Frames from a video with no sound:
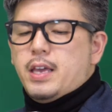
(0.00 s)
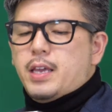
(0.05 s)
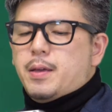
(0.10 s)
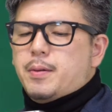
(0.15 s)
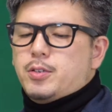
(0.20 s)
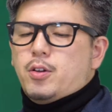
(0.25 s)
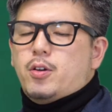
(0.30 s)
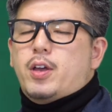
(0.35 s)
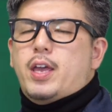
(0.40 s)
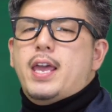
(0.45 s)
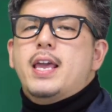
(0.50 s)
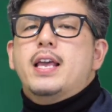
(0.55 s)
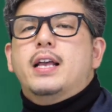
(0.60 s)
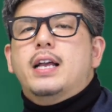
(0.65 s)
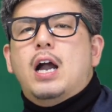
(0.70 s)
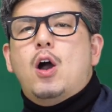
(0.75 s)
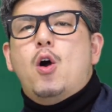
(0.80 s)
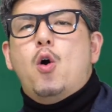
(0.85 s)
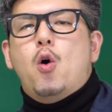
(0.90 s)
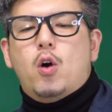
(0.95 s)
は行きましょう。変
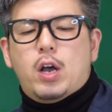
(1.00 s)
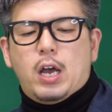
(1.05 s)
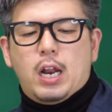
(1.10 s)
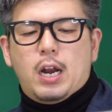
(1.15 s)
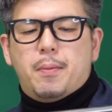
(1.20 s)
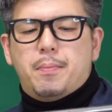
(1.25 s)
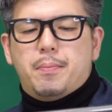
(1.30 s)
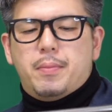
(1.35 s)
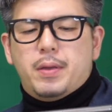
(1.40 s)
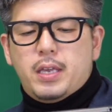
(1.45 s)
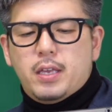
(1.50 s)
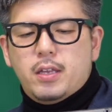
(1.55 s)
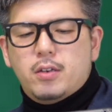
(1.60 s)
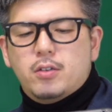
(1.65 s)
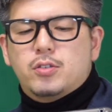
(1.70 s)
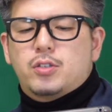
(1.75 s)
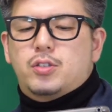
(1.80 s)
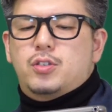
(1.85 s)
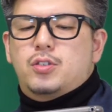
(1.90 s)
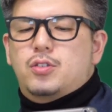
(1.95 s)
化法から見
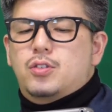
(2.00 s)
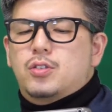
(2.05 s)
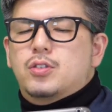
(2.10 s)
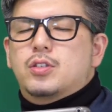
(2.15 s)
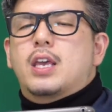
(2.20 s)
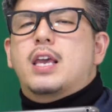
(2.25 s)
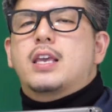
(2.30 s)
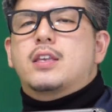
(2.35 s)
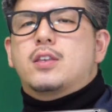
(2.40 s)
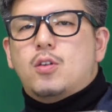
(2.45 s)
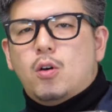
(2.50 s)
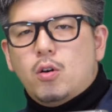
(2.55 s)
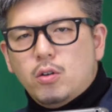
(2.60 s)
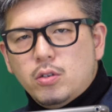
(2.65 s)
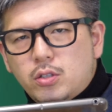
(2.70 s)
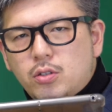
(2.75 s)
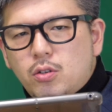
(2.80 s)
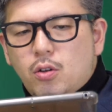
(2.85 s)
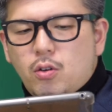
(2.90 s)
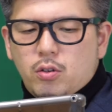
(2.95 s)
る出現様
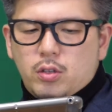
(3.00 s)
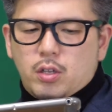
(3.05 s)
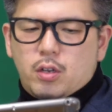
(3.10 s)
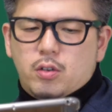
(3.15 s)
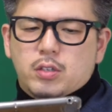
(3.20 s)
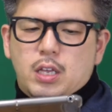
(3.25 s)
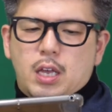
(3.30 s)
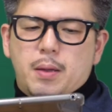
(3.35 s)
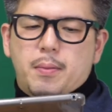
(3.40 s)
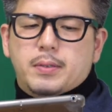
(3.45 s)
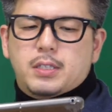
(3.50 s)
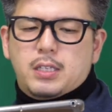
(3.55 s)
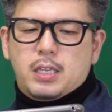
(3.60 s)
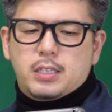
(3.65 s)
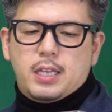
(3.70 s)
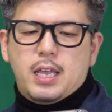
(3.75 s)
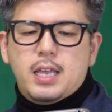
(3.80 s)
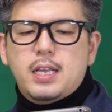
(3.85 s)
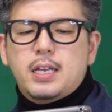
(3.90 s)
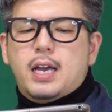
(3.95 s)
相でございますね。
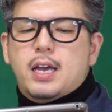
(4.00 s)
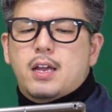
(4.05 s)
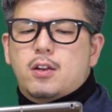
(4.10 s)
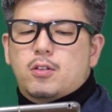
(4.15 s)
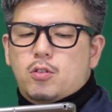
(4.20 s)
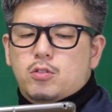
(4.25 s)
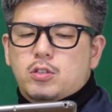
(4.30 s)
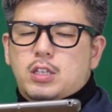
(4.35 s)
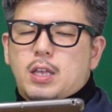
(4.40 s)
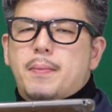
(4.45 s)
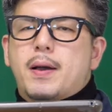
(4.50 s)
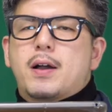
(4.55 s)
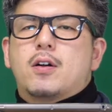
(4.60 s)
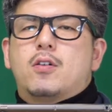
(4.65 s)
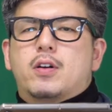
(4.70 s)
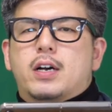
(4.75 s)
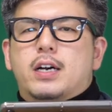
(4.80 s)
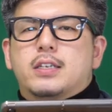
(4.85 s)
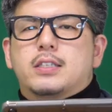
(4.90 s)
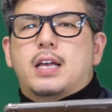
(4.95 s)
前回の統制番
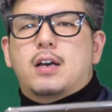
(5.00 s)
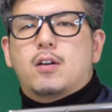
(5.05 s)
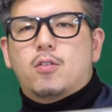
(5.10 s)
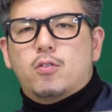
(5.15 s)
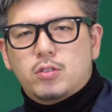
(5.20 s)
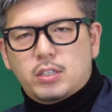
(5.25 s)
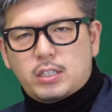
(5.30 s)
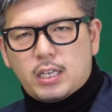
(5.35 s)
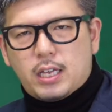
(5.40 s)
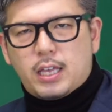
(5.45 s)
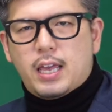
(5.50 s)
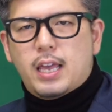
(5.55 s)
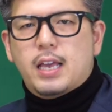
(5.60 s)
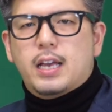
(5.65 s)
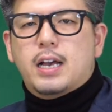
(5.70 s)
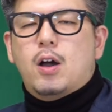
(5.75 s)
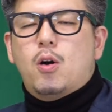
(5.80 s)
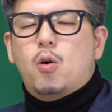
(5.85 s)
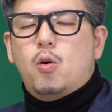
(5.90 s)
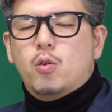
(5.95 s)
号から参考にした変
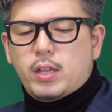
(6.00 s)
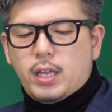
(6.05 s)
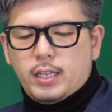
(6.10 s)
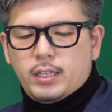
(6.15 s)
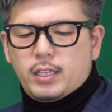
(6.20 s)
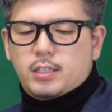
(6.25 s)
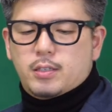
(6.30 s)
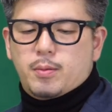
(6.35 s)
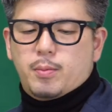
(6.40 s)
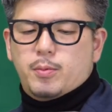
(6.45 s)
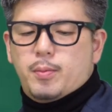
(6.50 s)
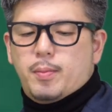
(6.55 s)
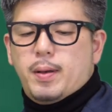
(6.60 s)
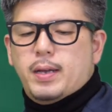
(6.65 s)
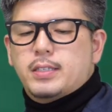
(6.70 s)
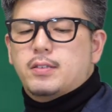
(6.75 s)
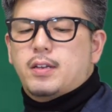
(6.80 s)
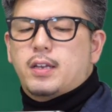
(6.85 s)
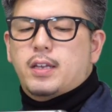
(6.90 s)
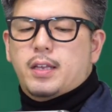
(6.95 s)
化法なんですけども、ま
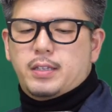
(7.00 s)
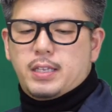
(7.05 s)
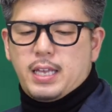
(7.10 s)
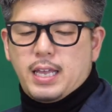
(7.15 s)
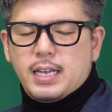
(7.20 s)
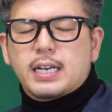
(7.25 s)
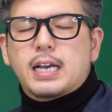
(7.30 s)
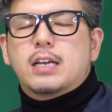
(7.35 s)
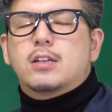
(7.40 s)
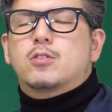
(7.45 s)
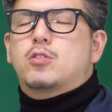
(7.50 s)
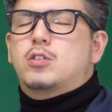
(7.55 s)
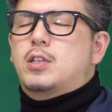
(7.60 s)
ずは前回の